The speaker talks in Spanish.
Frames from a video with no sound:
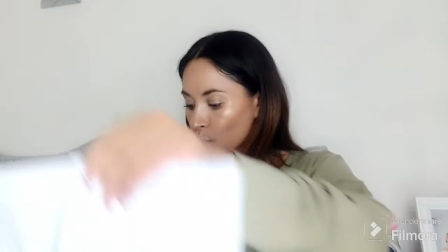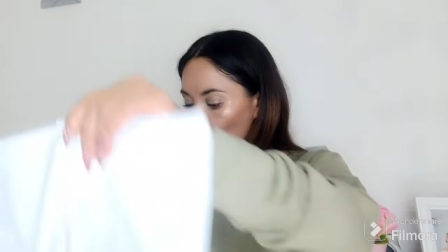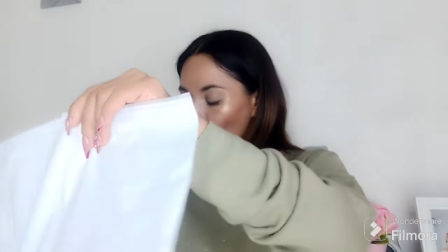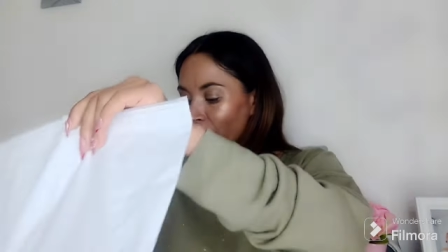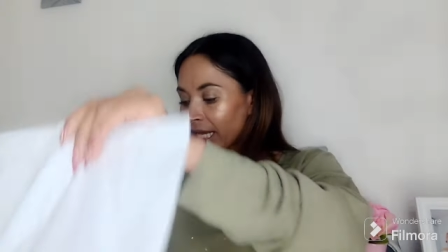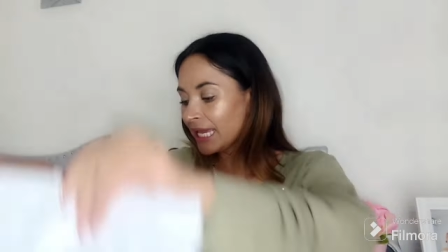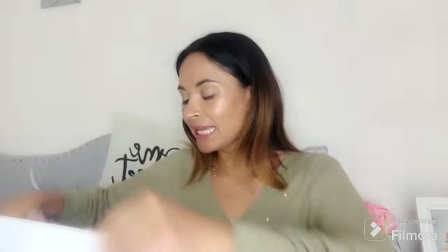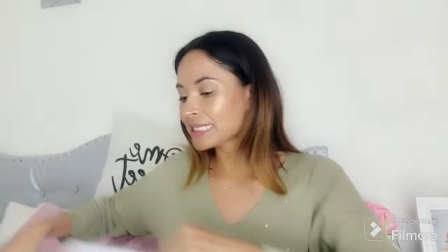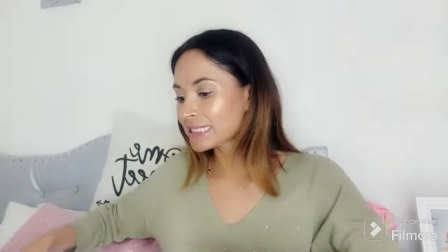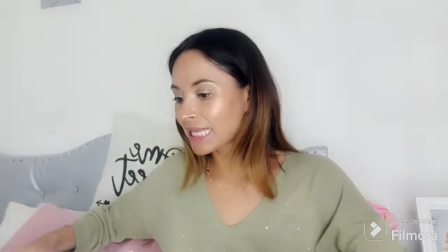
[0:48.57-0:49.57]
con
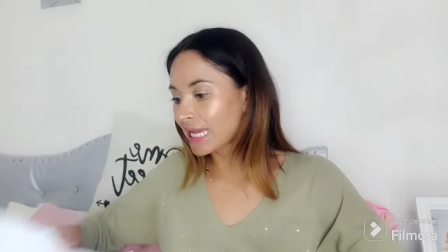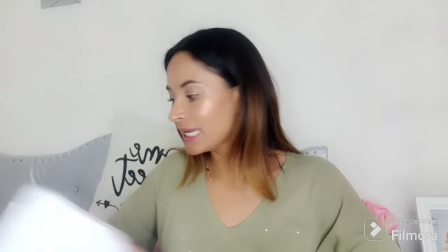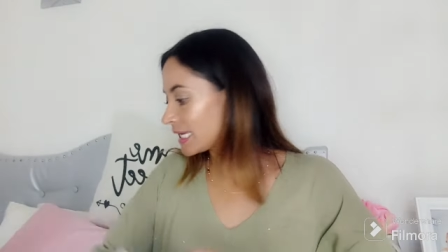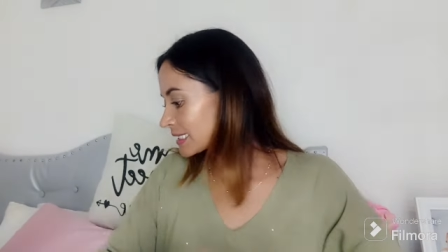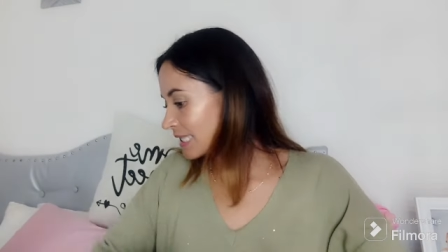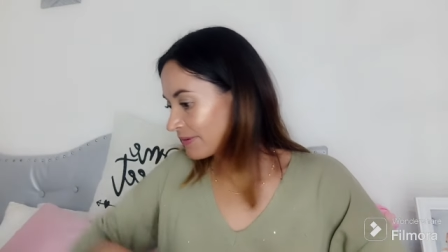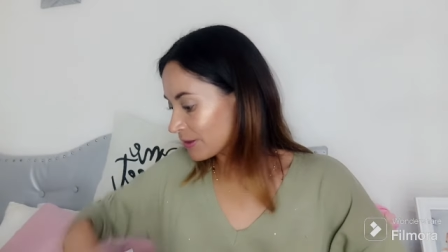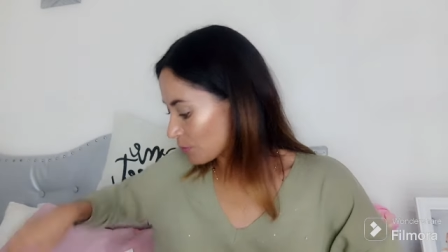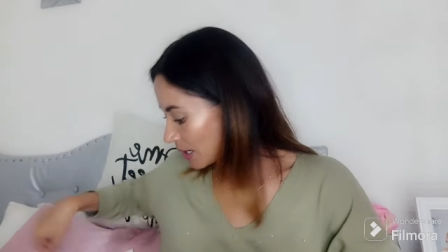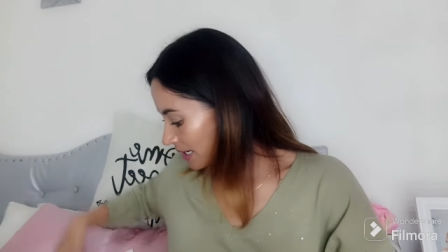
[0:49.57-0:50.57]
esta, esta, a
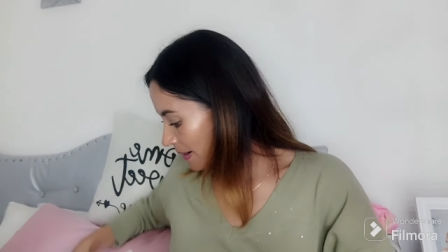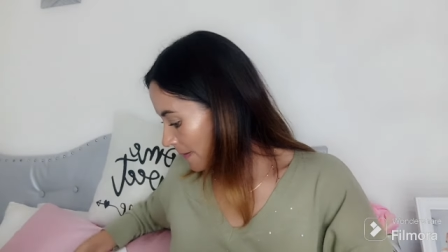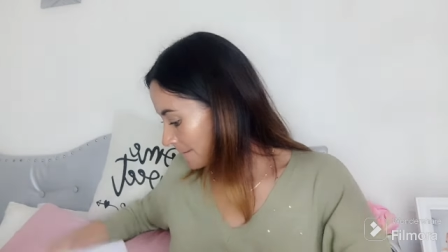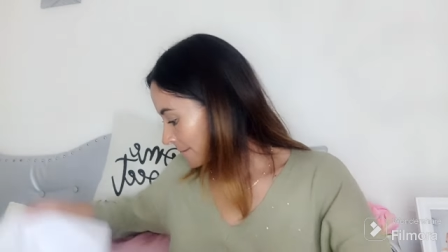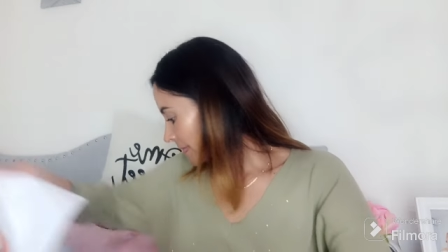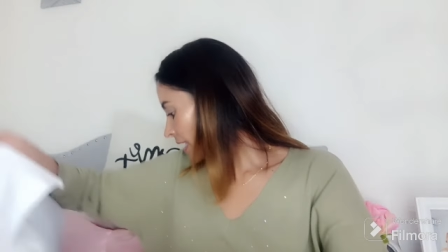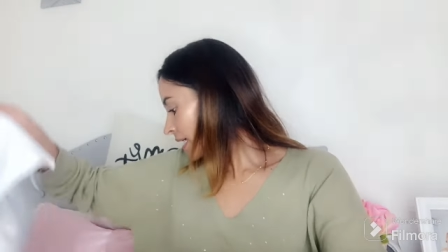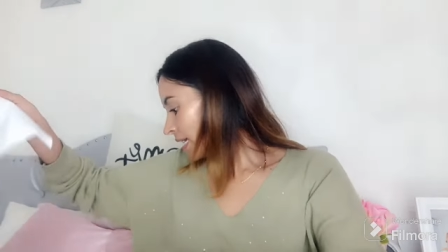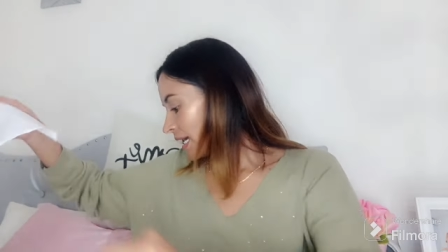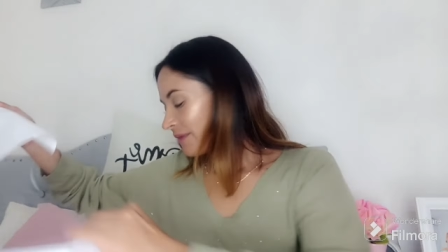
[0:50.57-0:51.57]
ver cuál
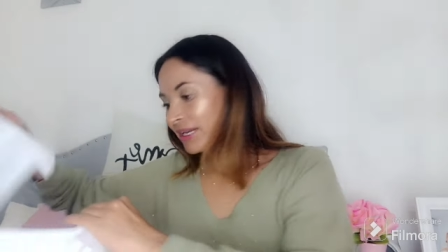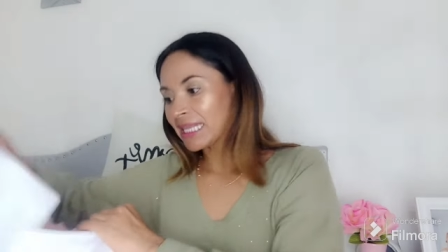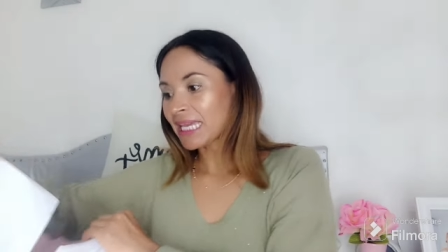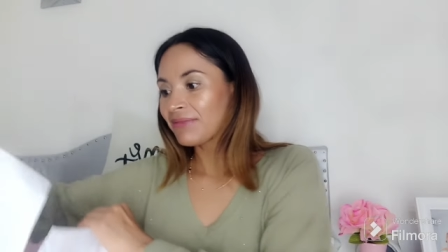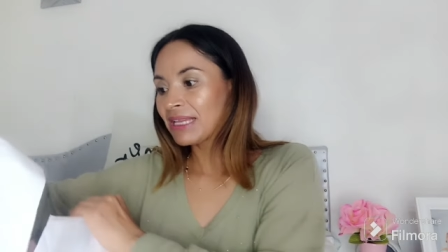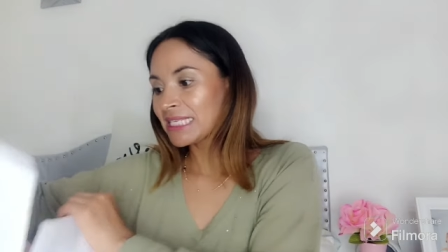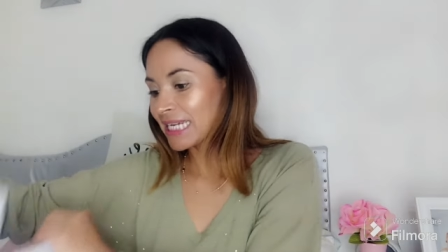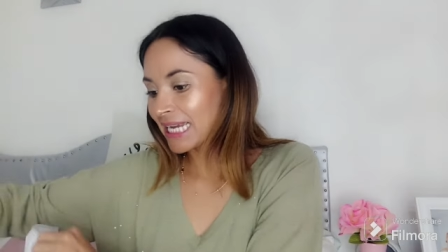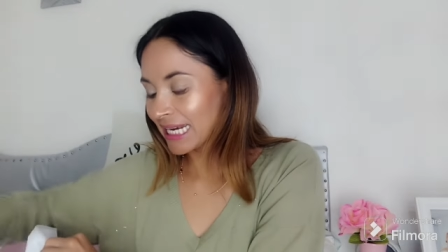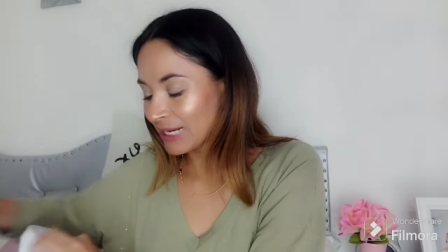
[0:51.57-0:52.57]
a ver, déjenme
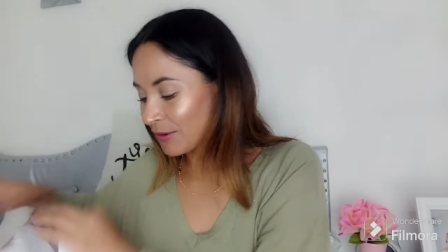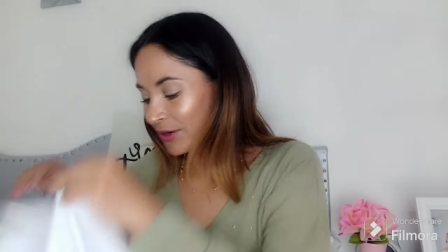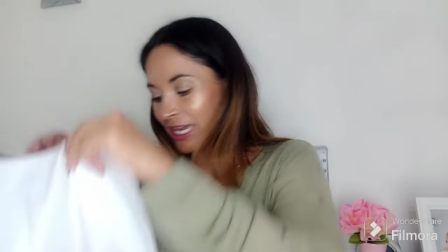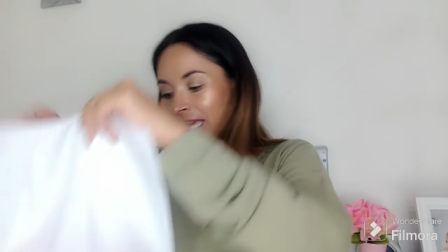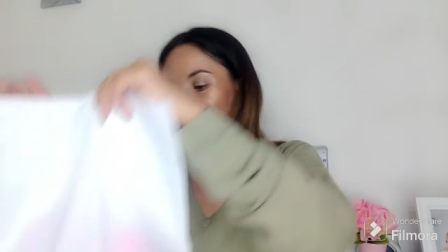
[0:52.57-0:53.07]
checar. Ok,